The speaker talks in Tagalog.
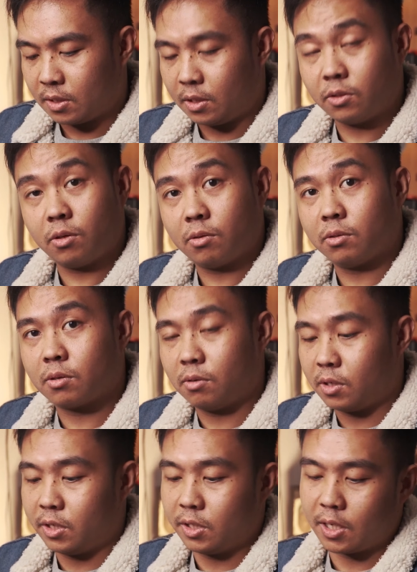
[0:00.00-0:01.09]
Ito yung
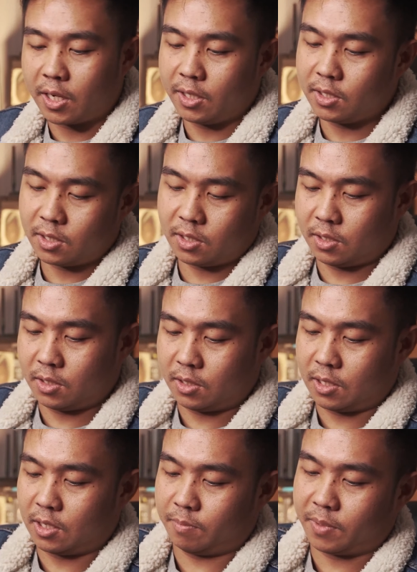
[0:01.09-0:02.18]
controller niya, guys.
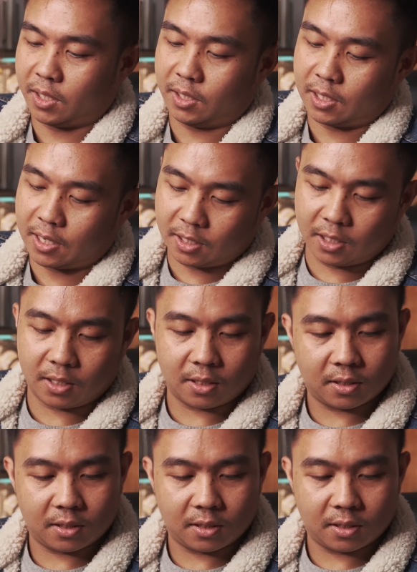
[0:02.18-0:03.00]
Pakita natin.